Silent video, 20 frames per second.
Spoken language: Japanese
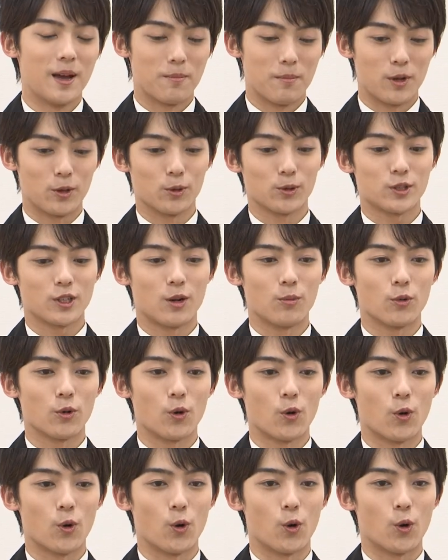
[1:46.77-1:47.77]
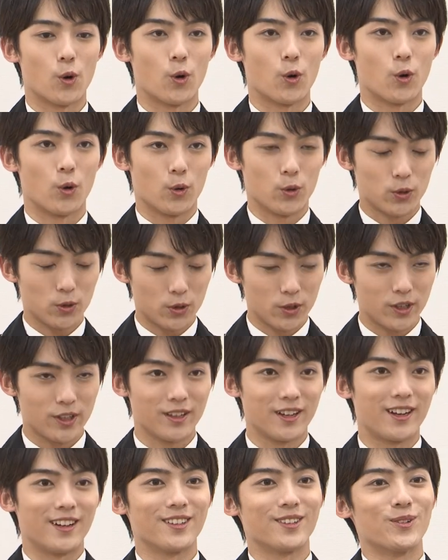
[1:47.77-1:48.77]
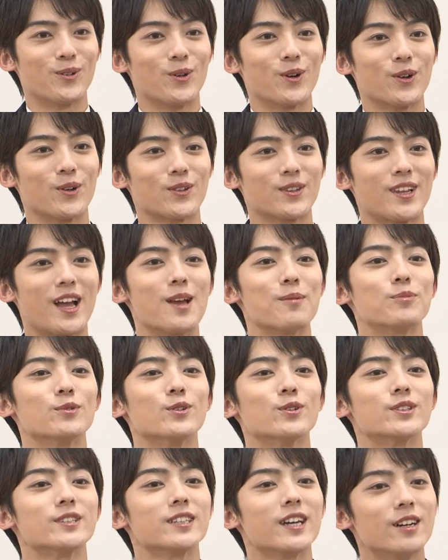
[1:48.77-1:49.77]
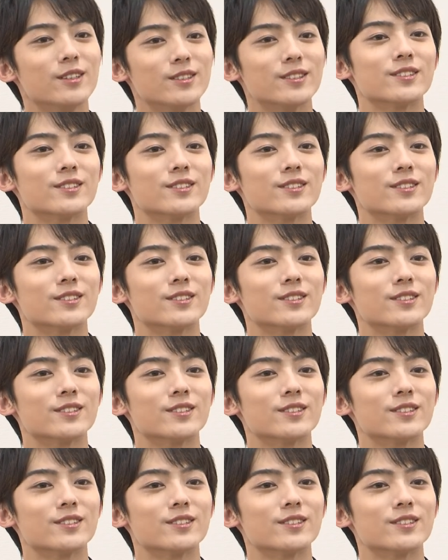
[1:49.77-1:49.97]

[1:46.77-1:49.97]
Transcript: まあ、どちらもこう本当にあのタイプの違